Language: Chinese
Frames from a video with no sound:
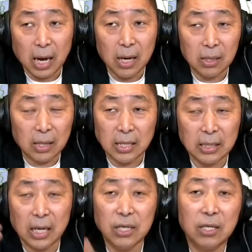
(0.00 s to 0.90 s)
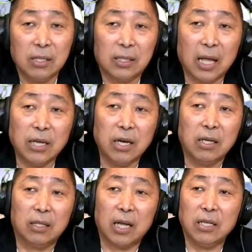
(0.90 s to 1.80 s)
他他在担担任
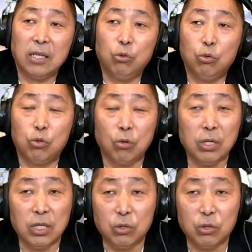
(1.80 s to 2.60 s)
了担任印度总理